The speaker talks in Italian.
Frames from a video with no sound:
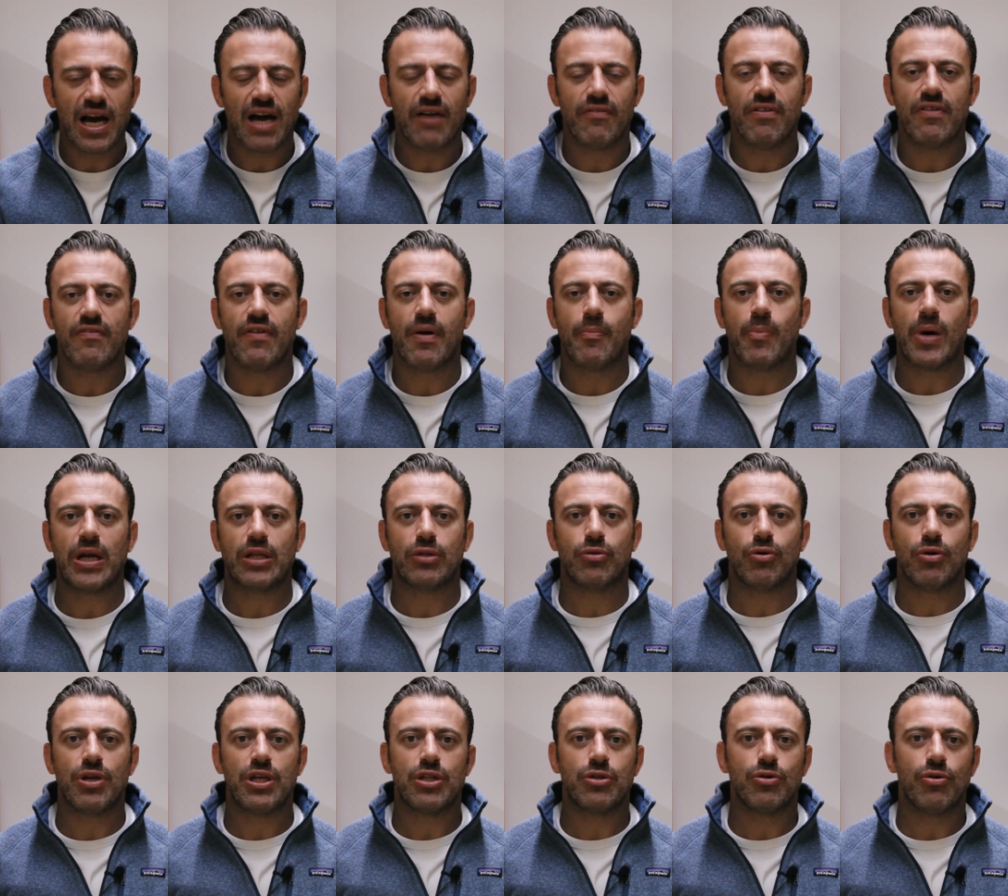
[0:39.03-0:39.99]
aveva
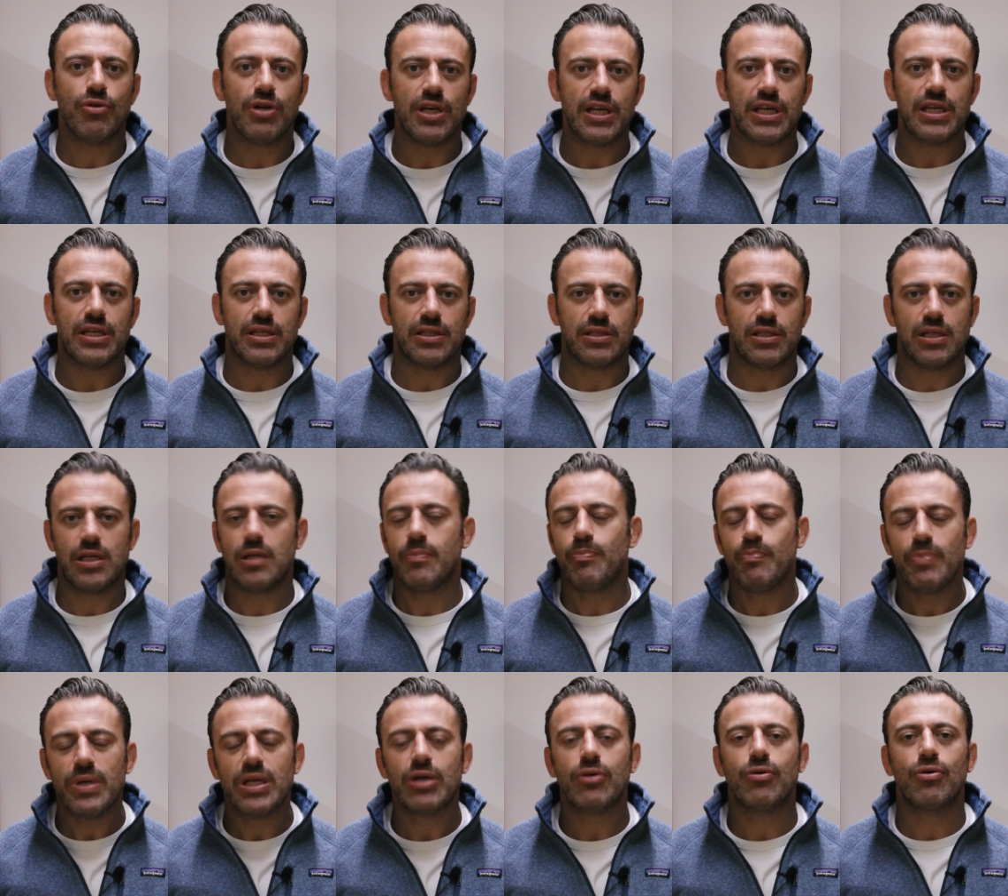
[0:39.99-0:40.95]
partorito lì, il
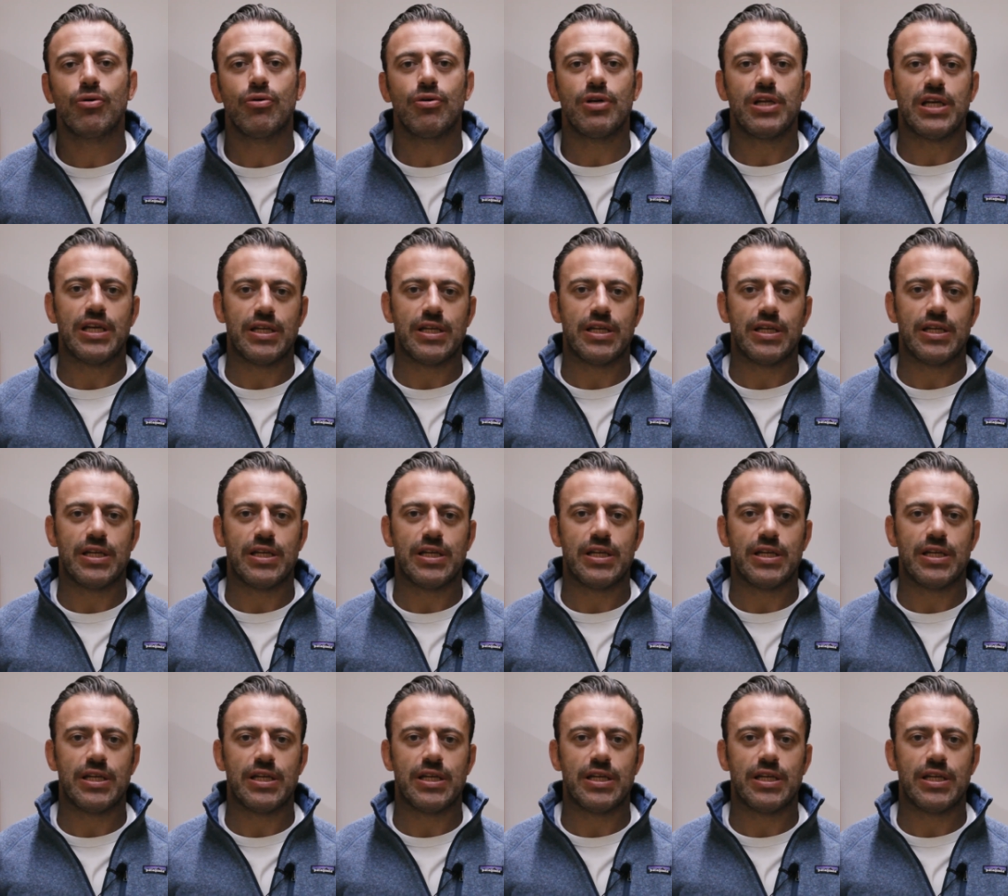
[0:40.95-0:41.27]
piccolo lì.